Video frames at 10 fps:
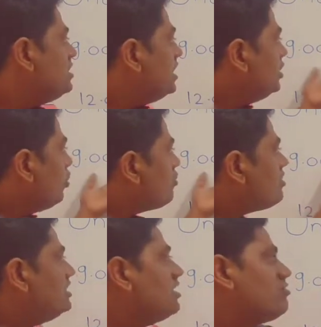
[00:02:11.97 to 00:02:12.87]
ये नौ
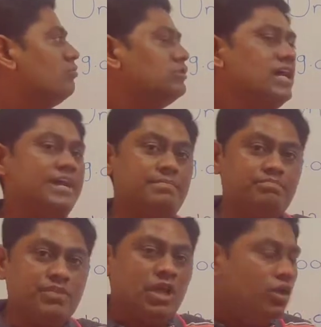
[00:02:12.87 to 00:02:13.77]
से दस होता है
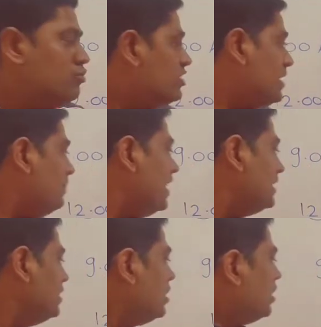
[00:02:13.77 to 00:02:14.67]
उसके
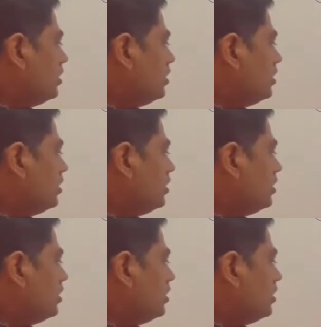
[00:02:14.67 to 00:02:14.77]
बाद